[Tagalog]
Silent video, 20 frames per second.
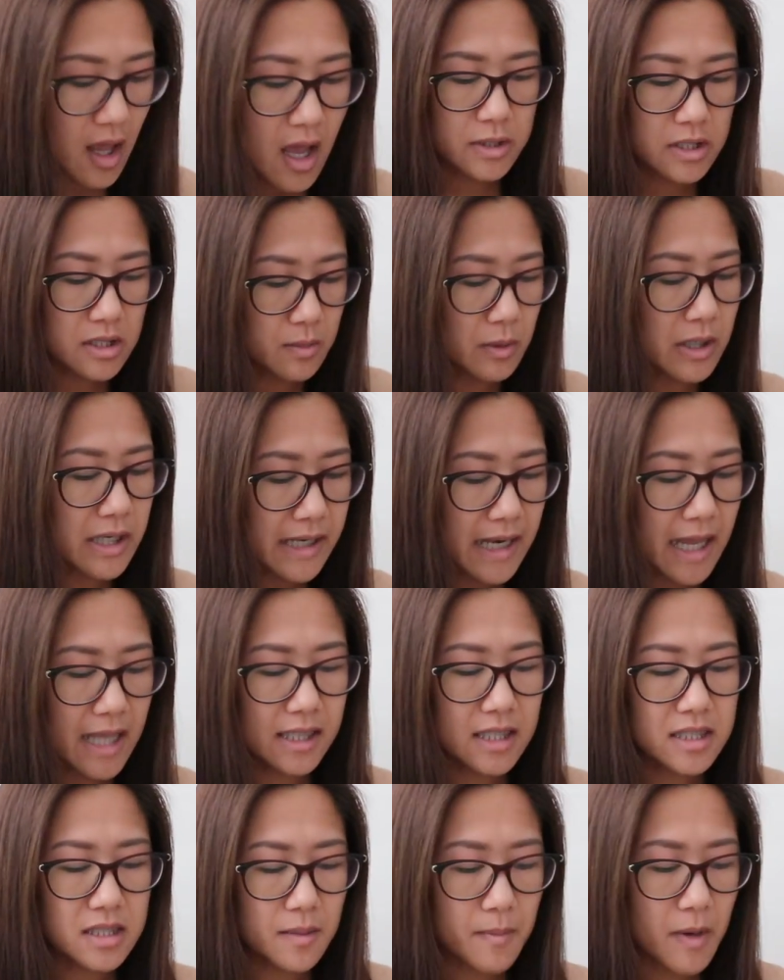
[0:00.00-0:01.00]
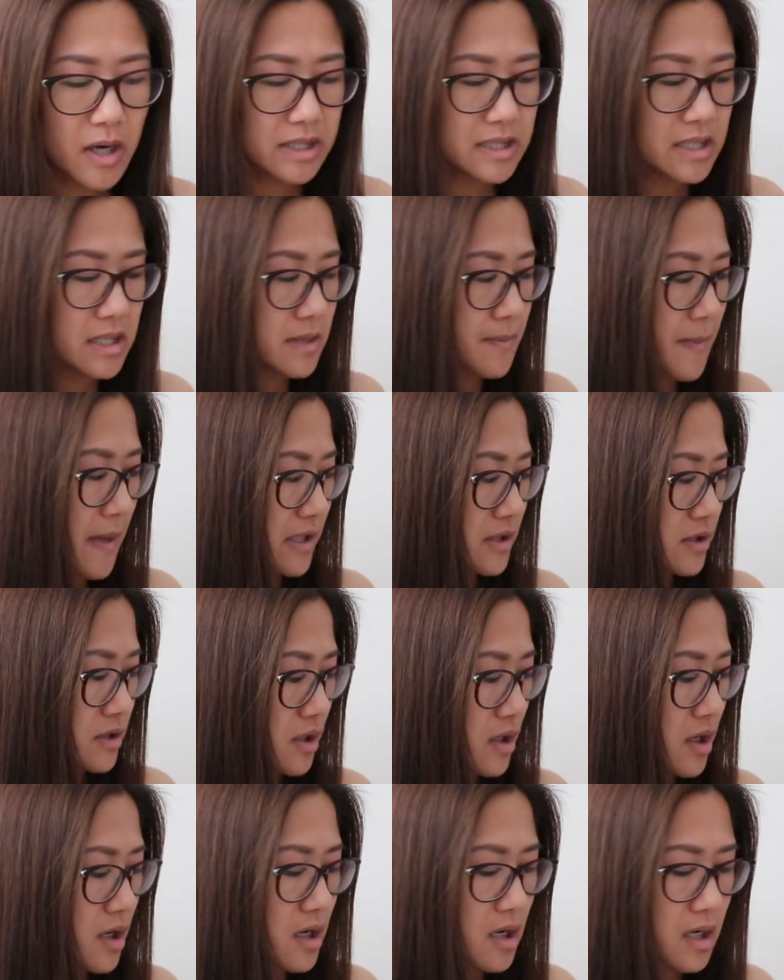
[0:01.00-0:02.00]
Sisimulan natin sa Marks and
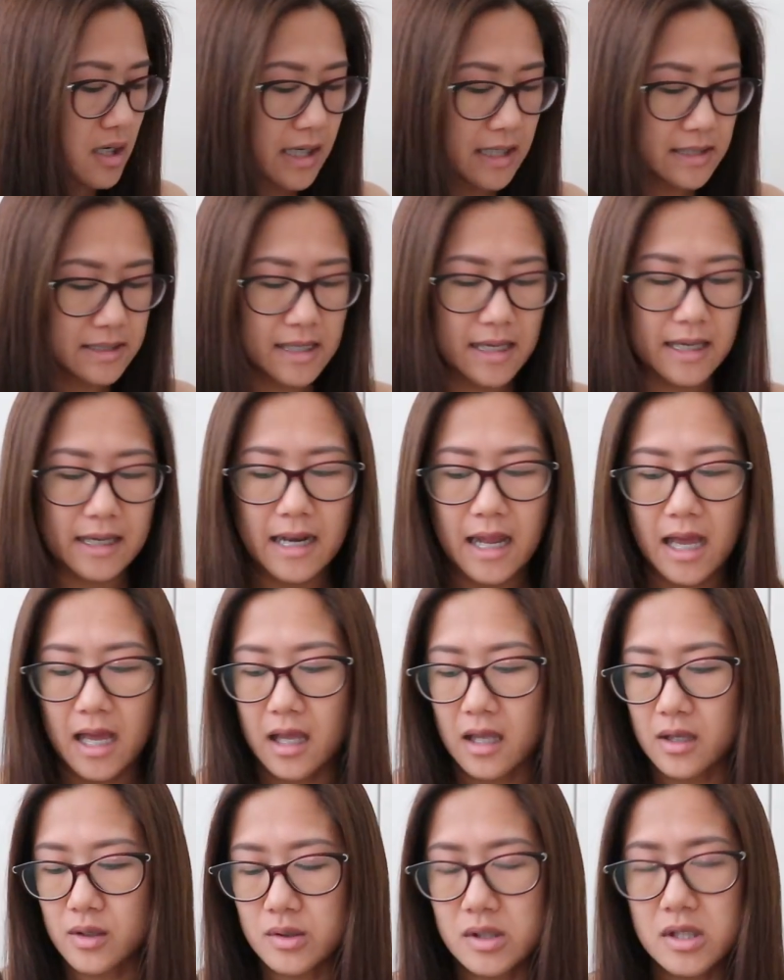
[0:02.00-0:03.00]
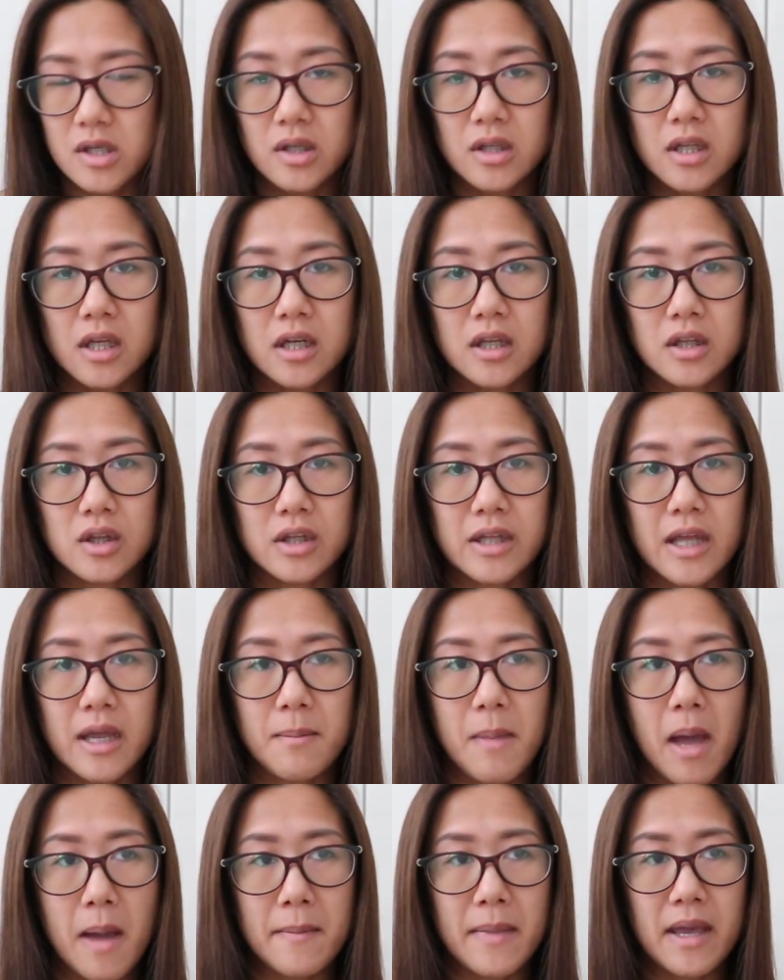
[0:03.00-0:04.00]
Spencer kasi kailangan ayusin ko na rin to
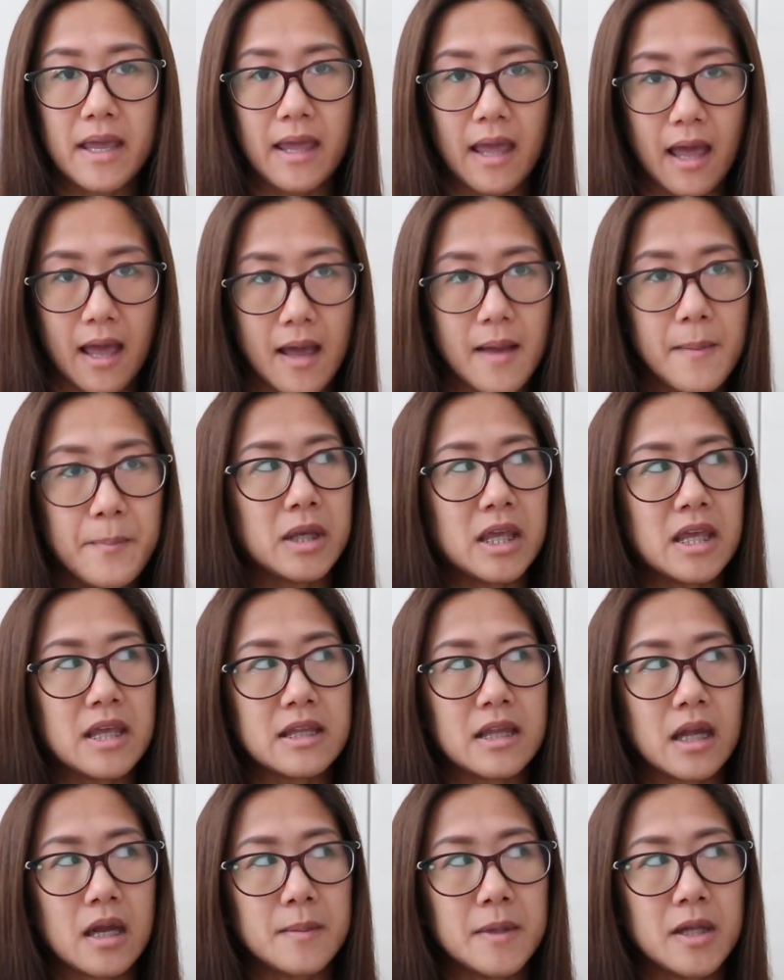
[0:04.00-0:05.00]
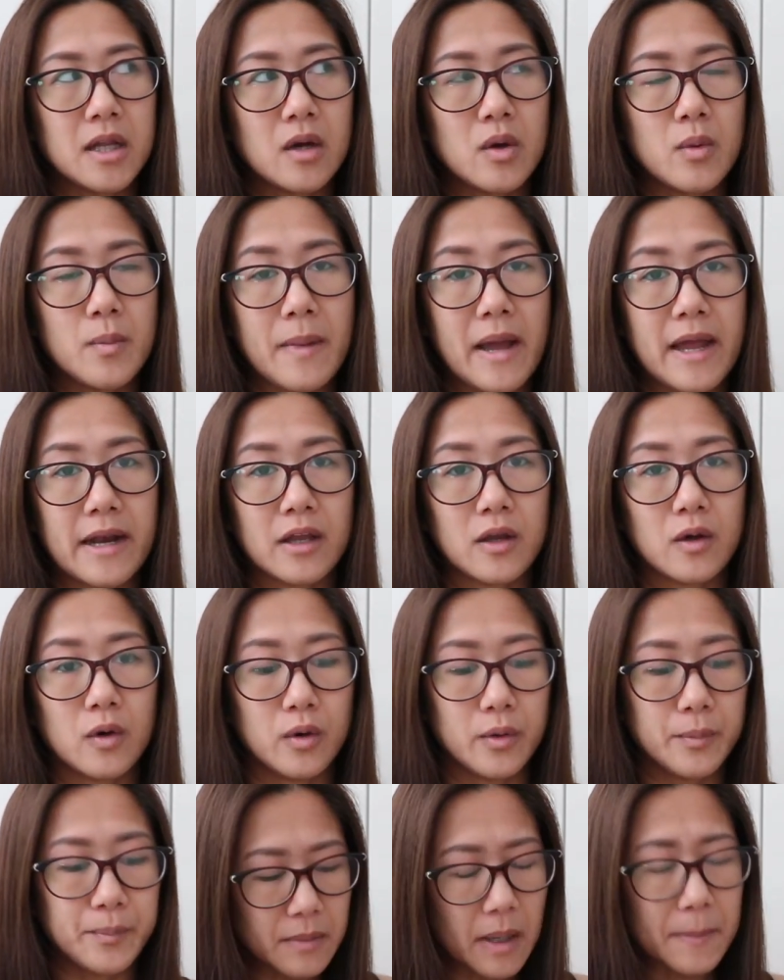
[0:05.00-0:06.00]
dahil mamaya magkikita kami ng kumpare
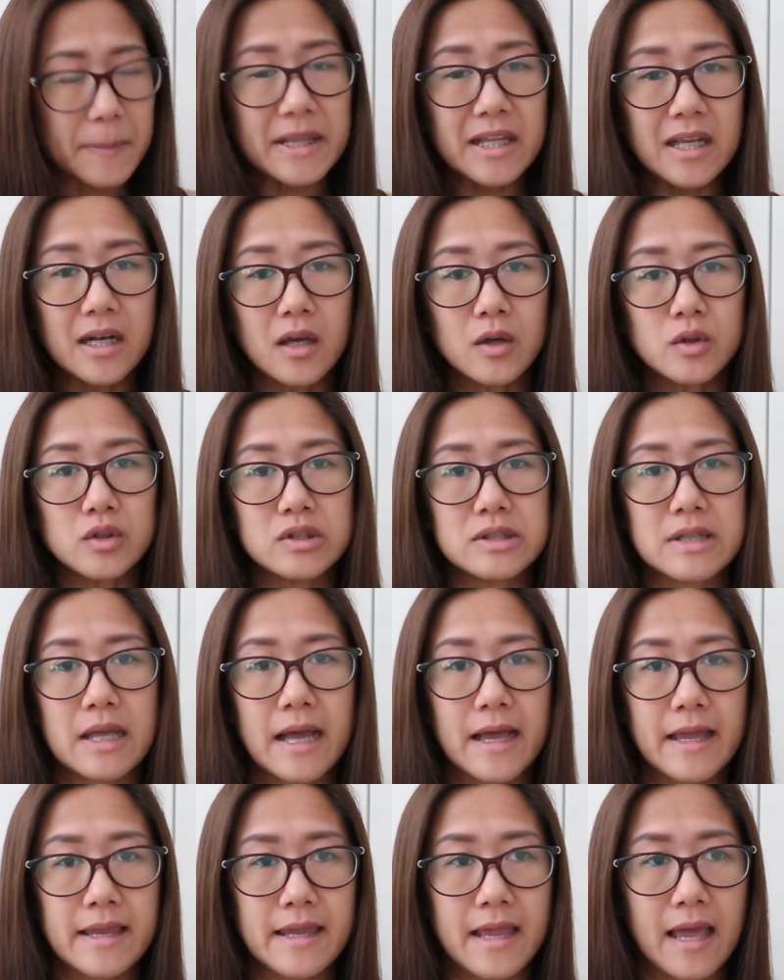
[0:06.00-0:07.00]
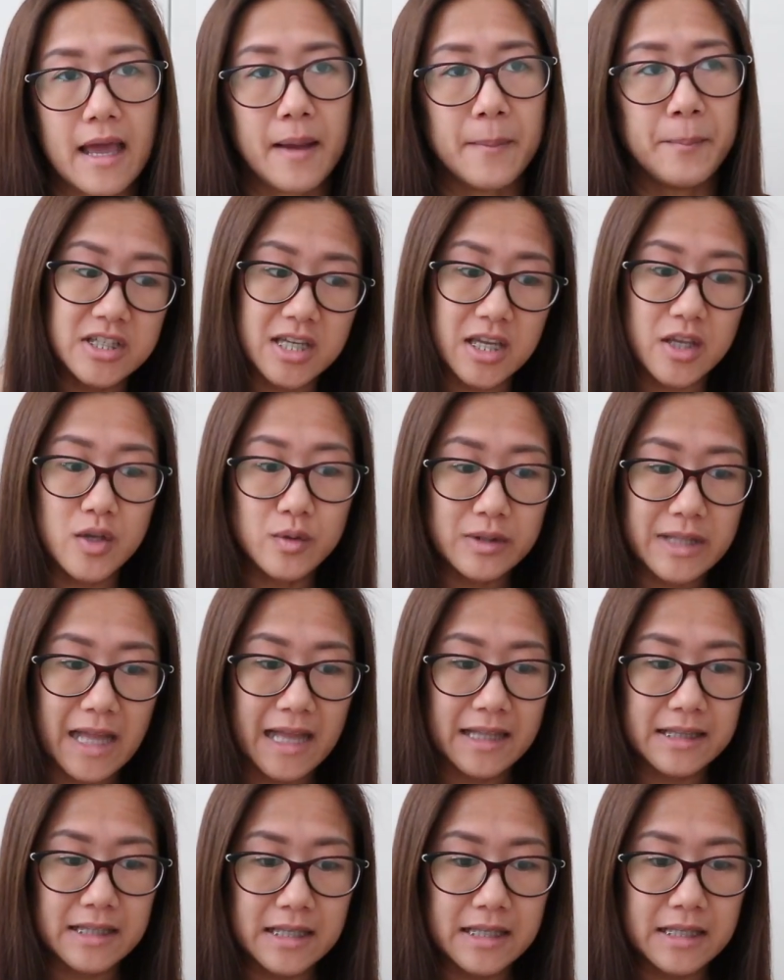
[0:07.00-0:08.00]
ko. Papadala ko to sa kanya. Siya yung
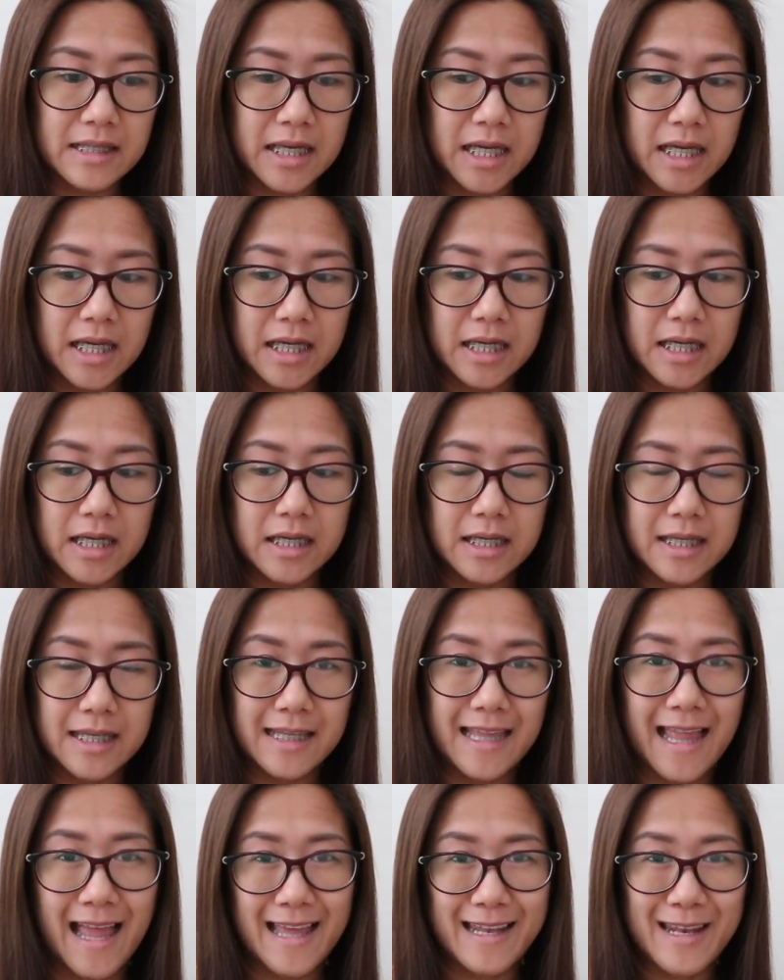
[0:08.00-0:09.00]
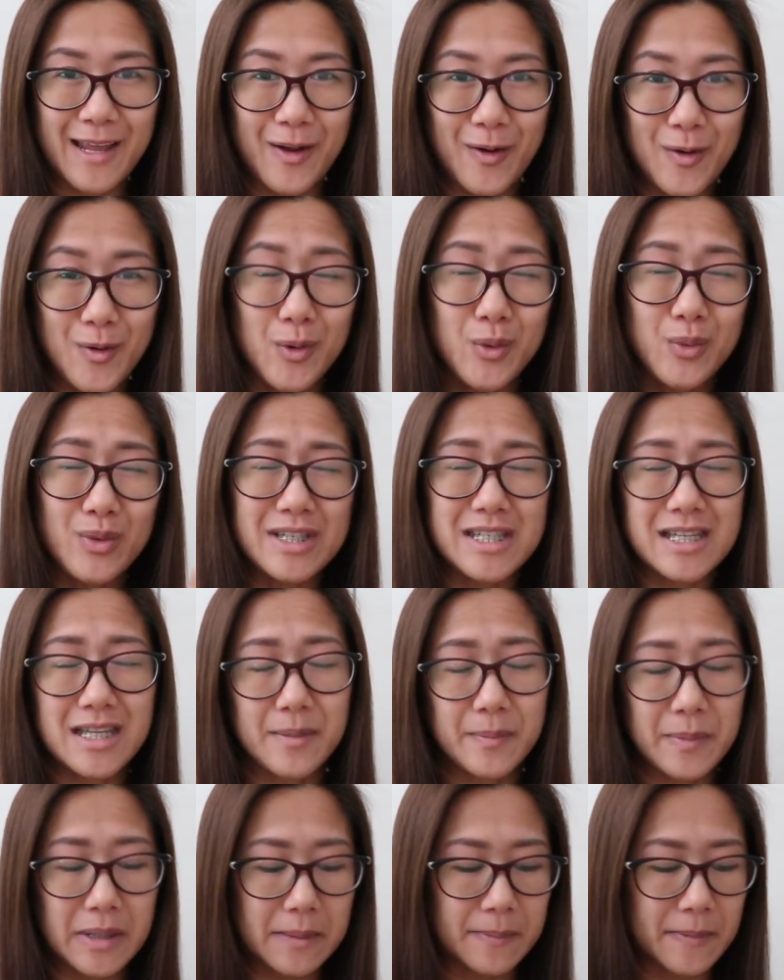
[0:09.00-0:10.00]
daddy ng inaanak ko, uwi siya
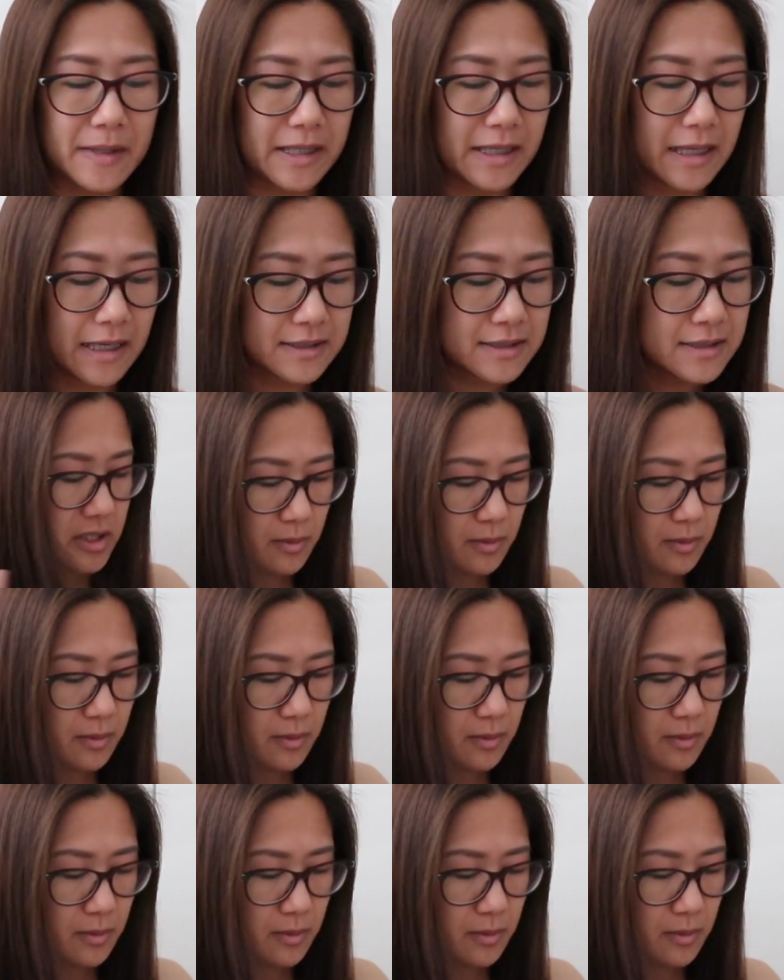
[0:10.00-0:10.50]
ng Pilipinas.